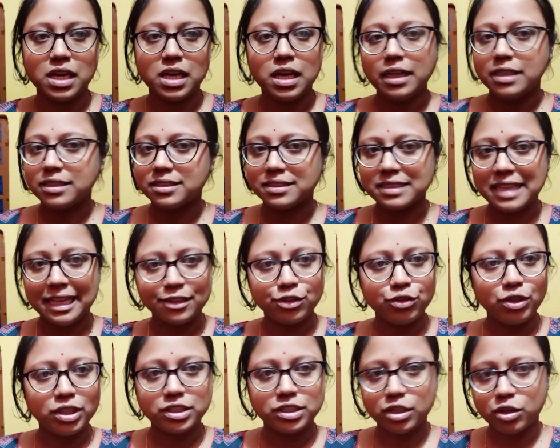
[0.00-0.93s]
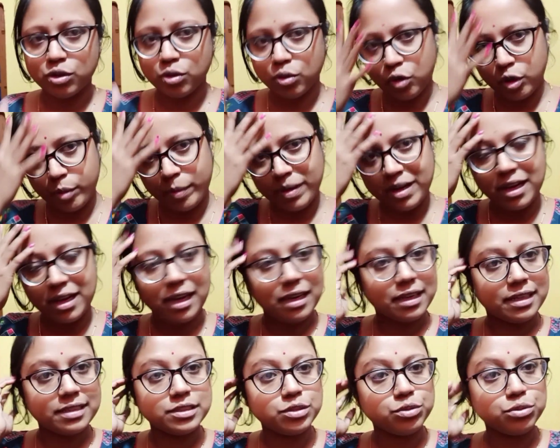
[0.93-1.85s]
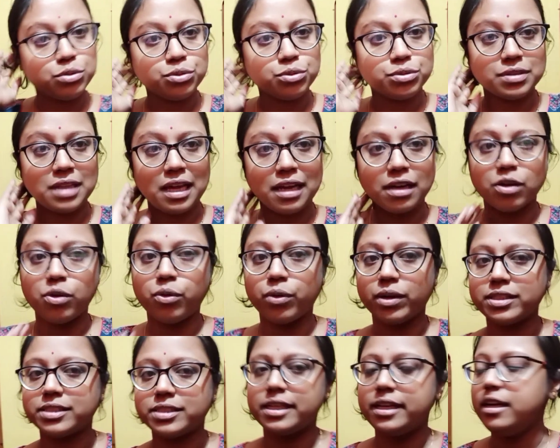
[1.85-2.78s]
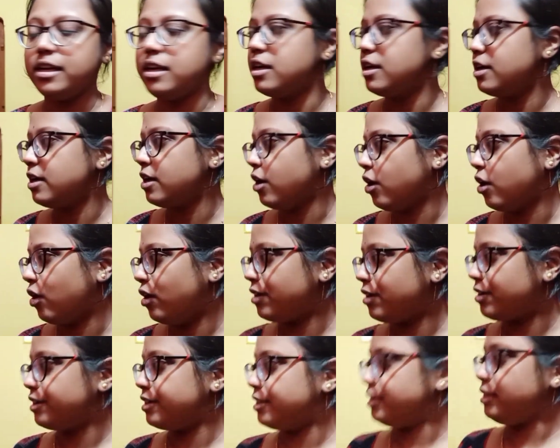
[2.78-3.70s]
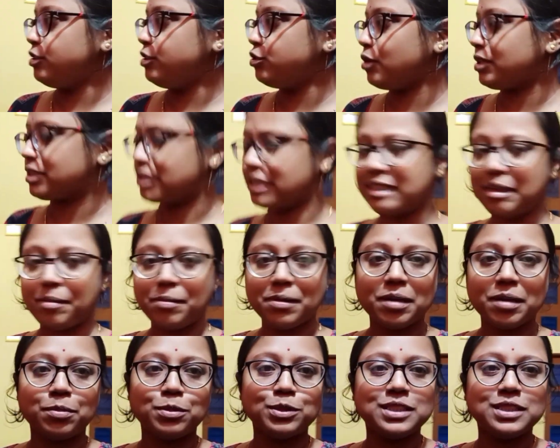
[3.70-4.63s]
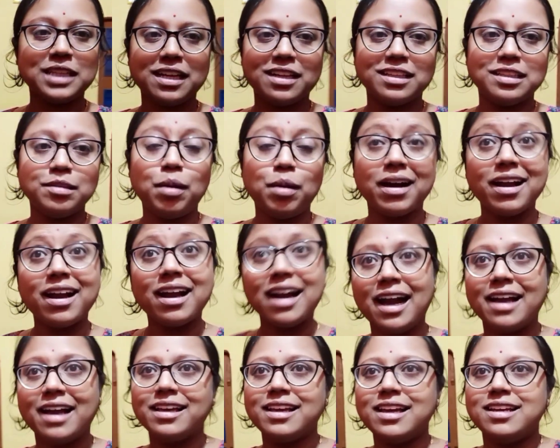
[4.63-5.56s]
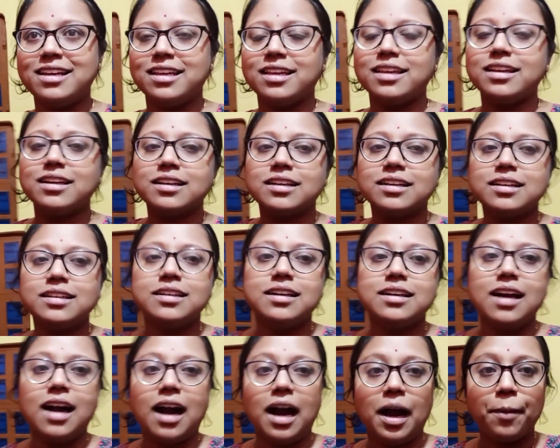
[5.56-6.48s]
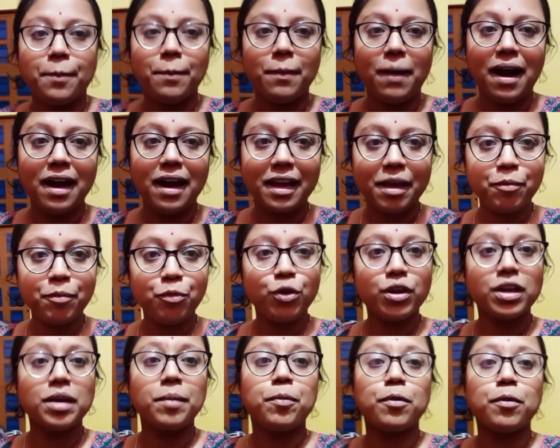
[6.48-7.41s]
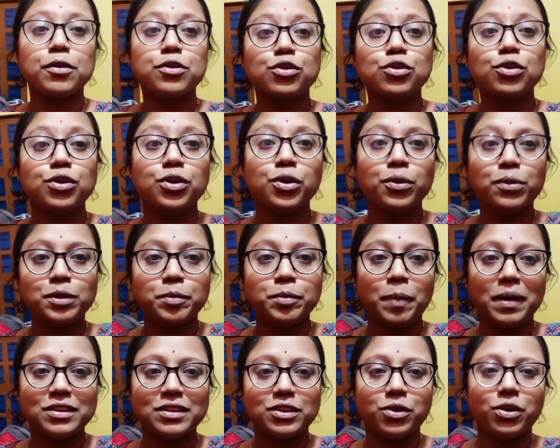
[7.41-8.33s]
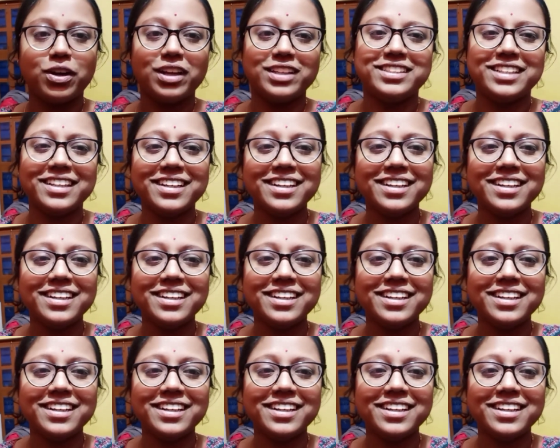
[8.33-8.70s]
স্নান তো আজকেও করবে না কালকে যেহেতু স্নান করেছে অলরেডি তো আজকে জামা কাপড় ছাড়িয়ে দেবো আগে খাইয়ে নিই আর মাকে বুড়িকে প্রচণ্ড উৎপাত করেছে